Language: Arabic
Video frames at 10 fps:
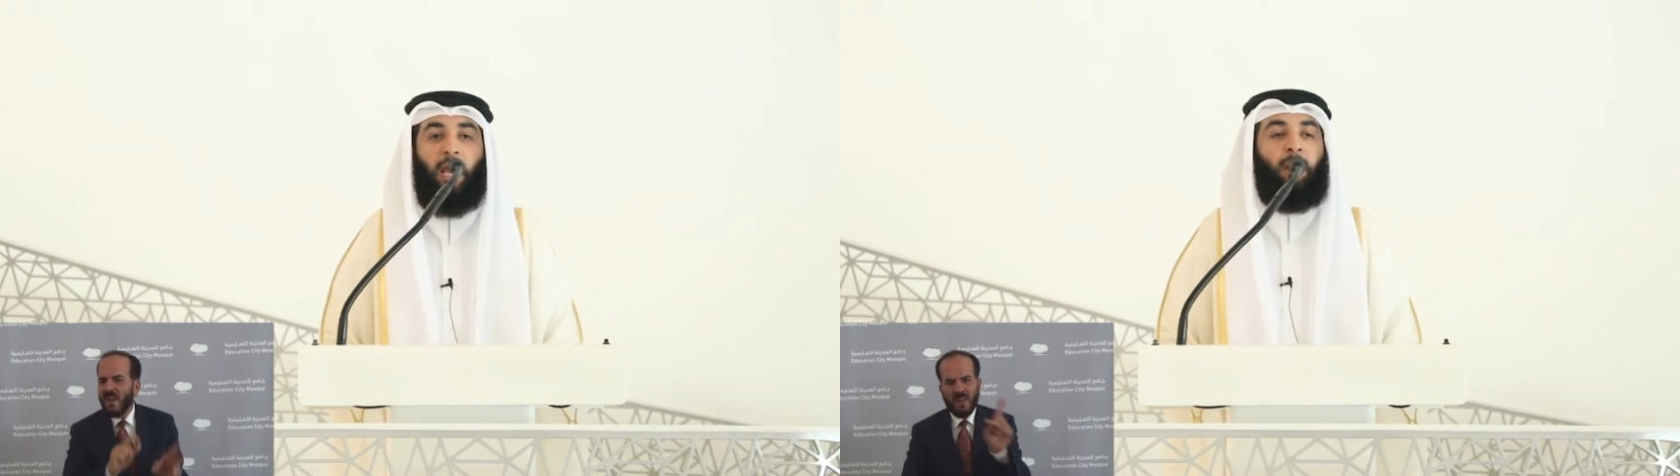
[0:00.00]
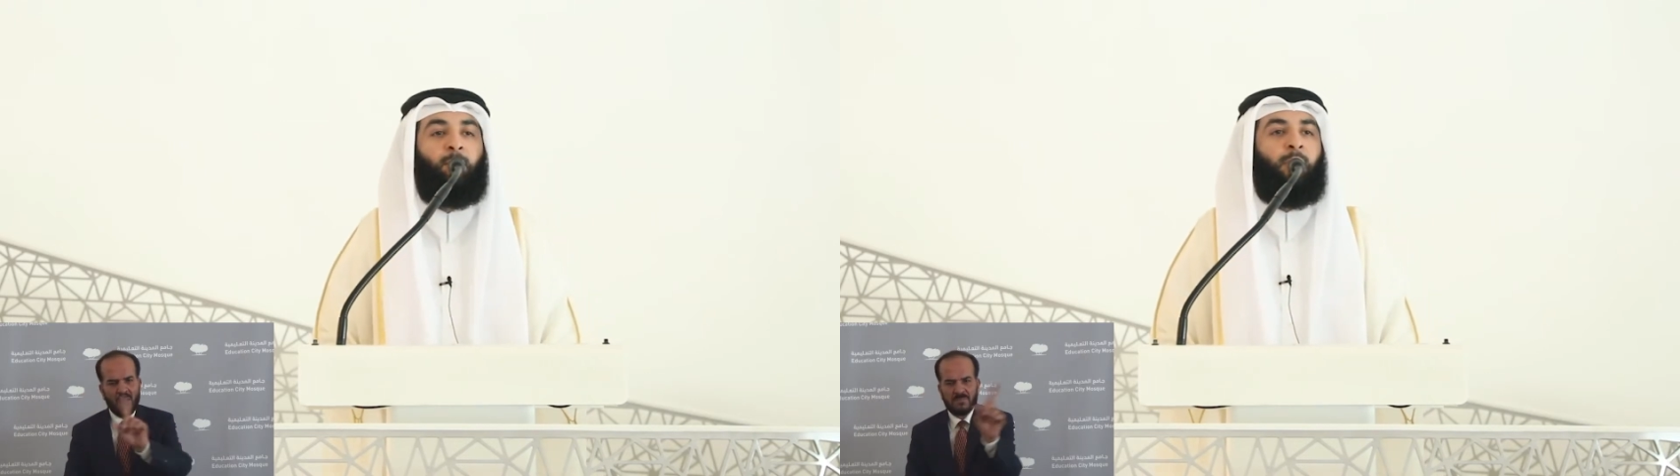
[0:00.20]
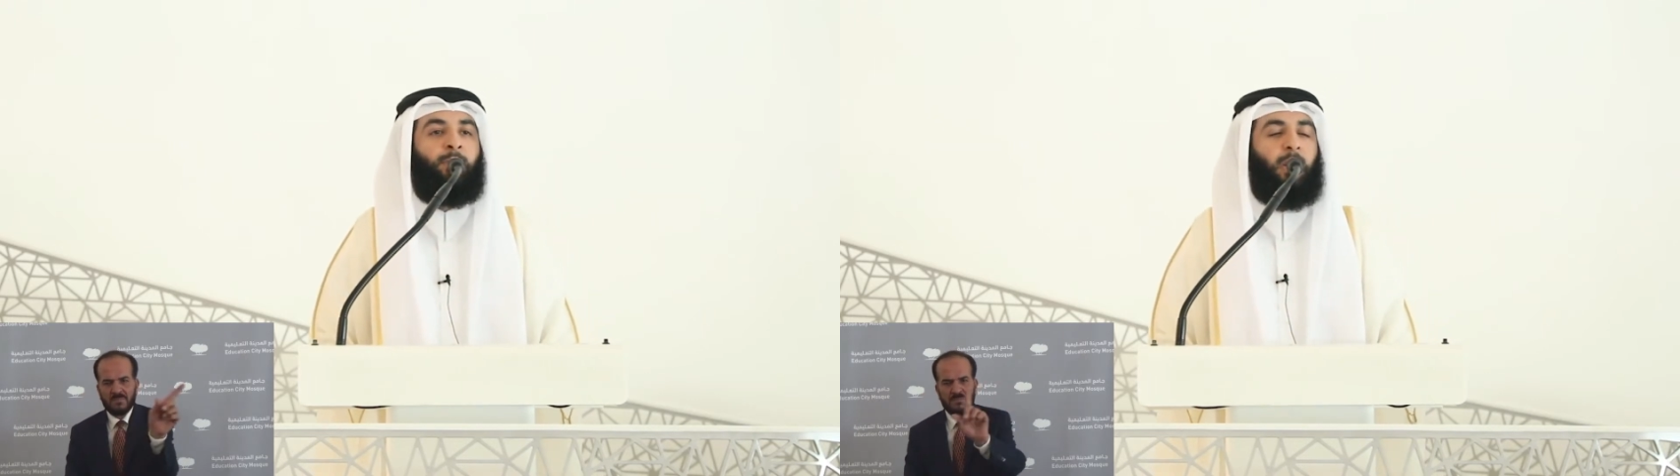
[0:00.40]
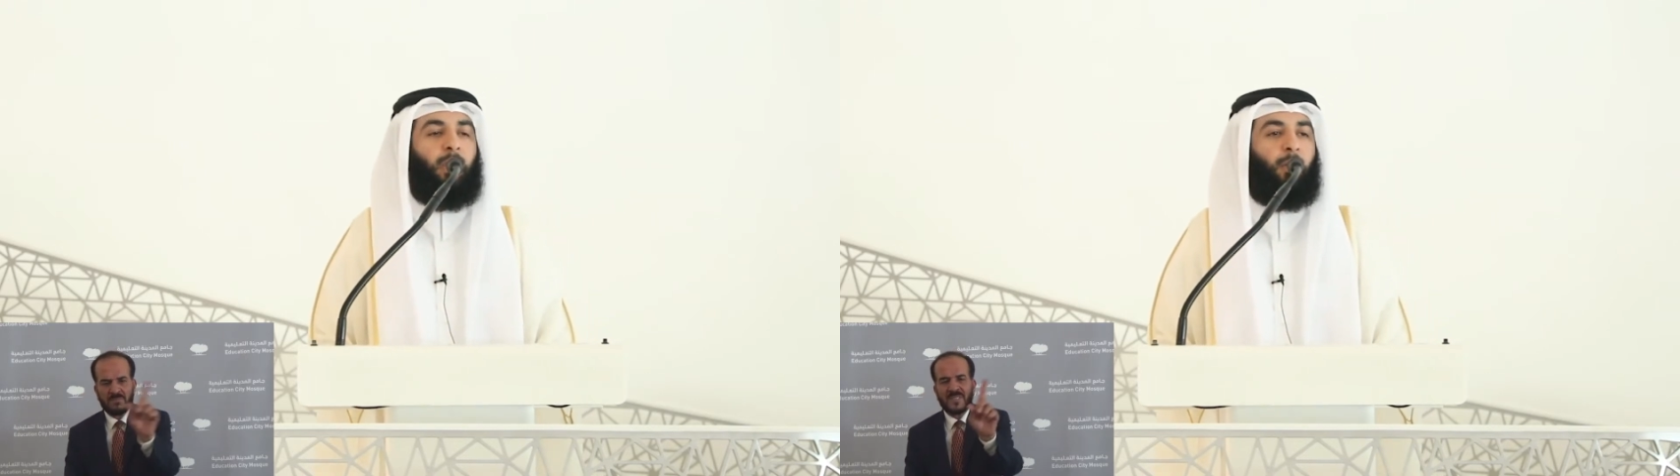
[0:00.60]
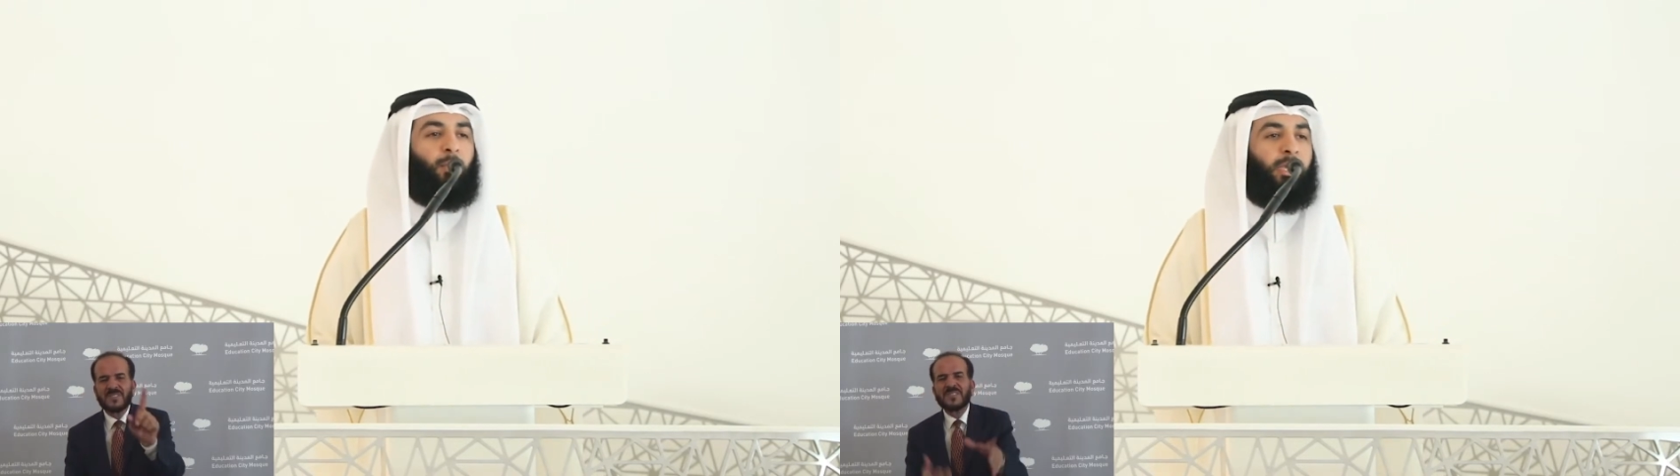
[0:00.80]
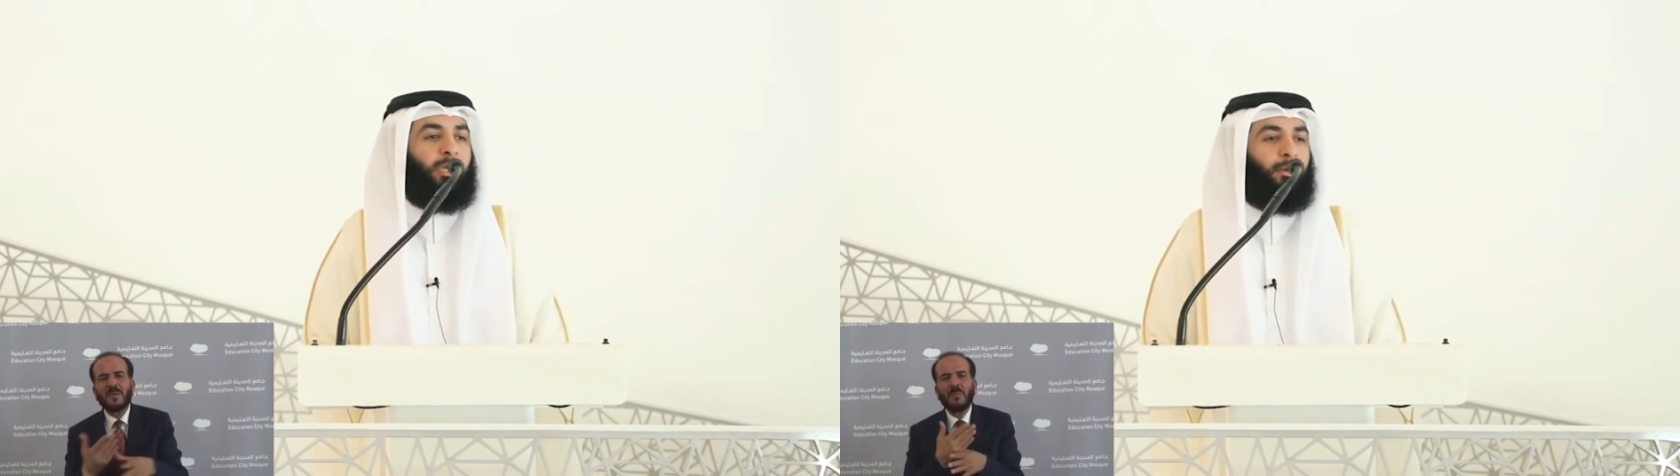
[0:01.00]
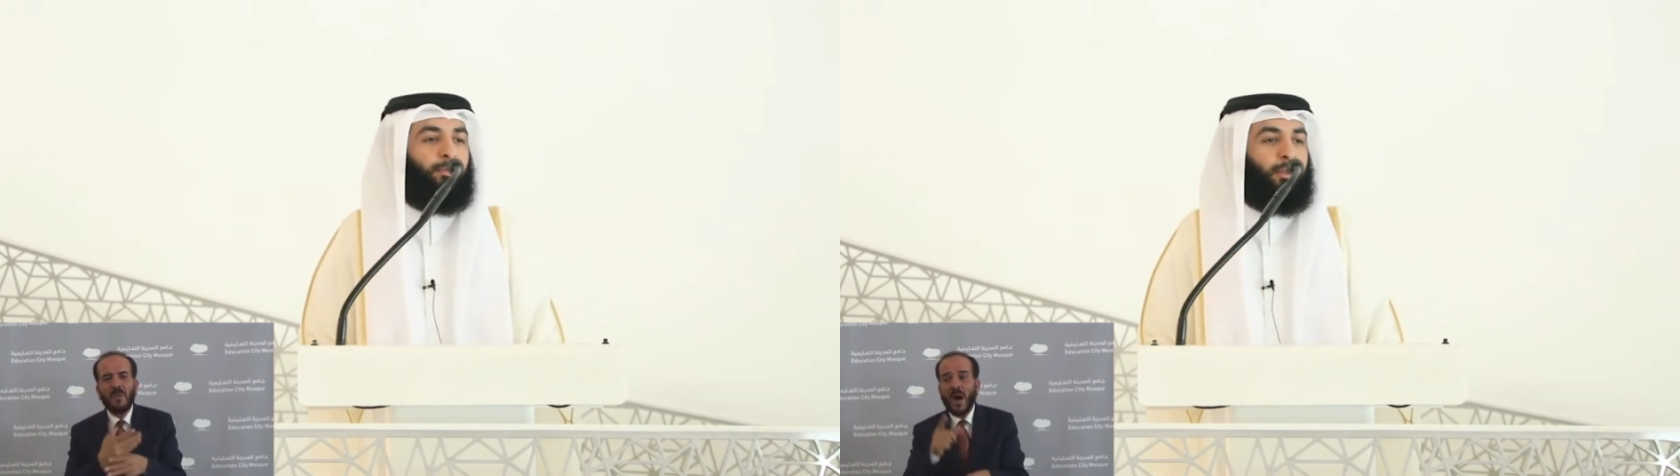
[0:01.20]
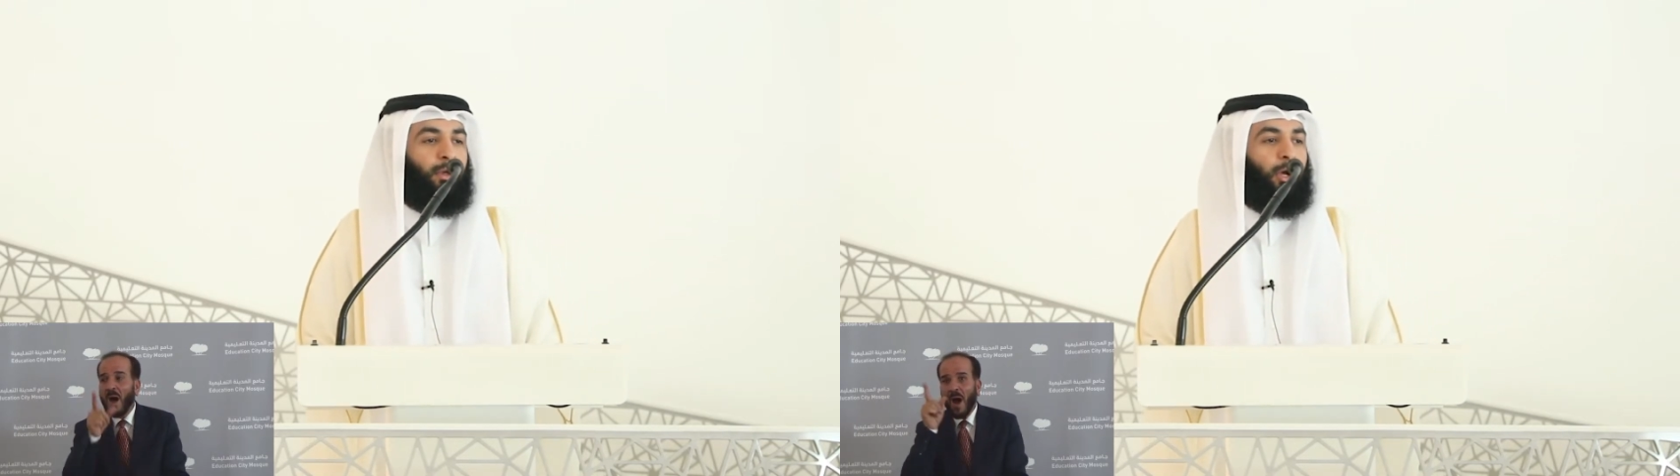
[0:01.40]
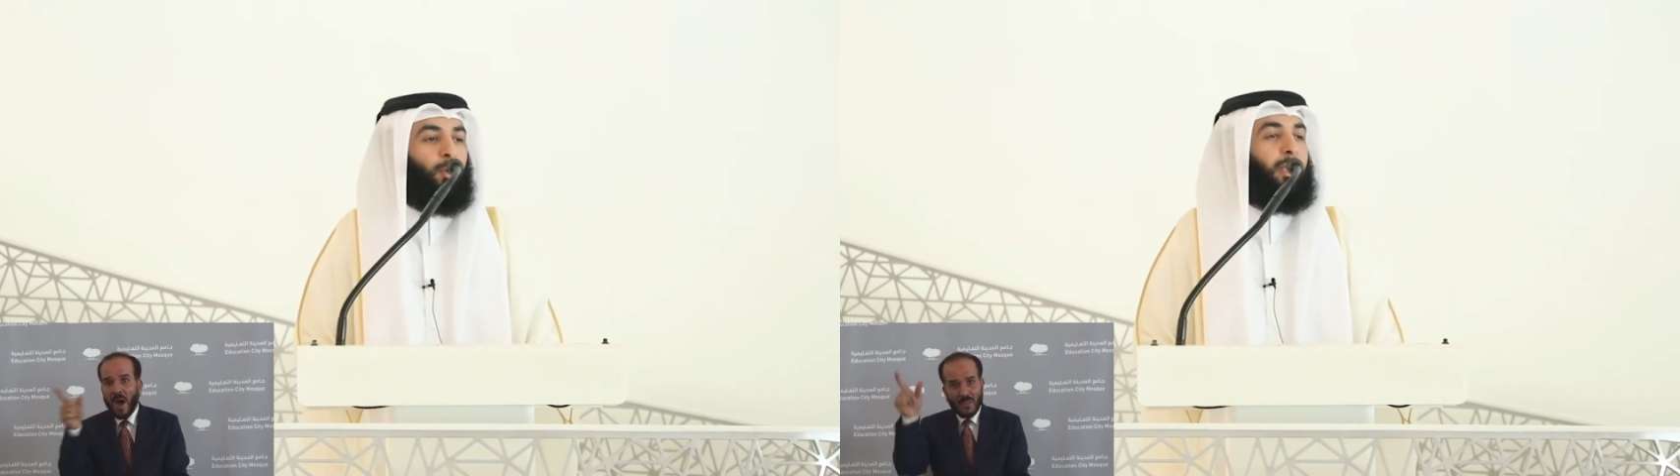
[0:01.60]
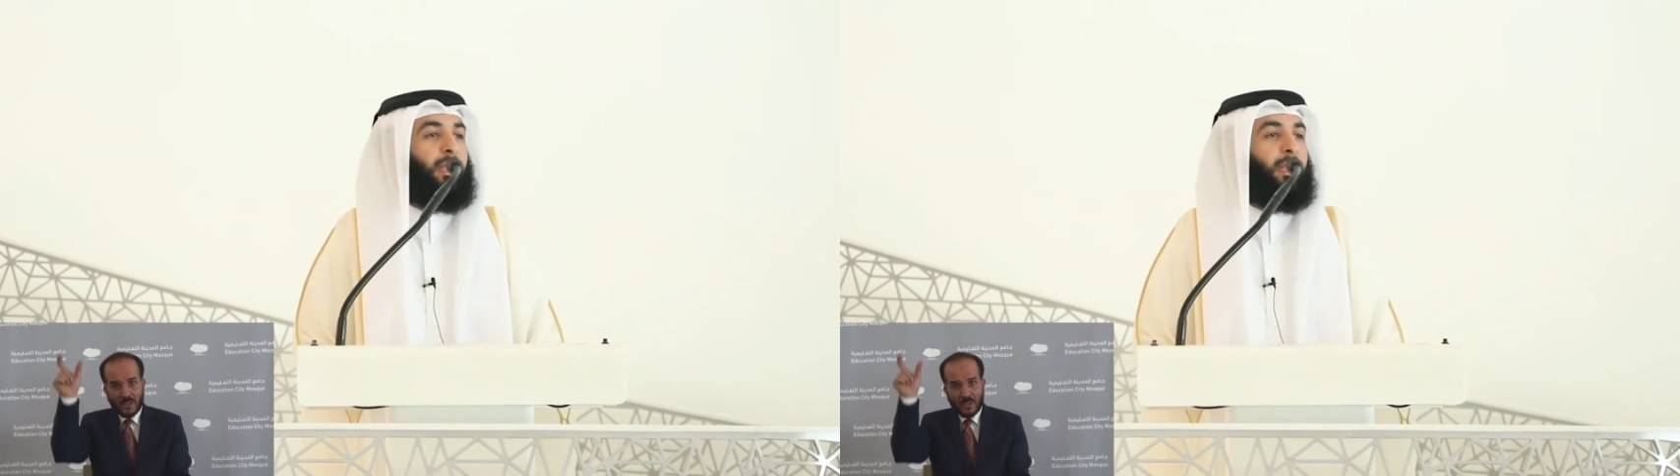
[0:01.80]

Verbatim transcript: المؤمن القوي هو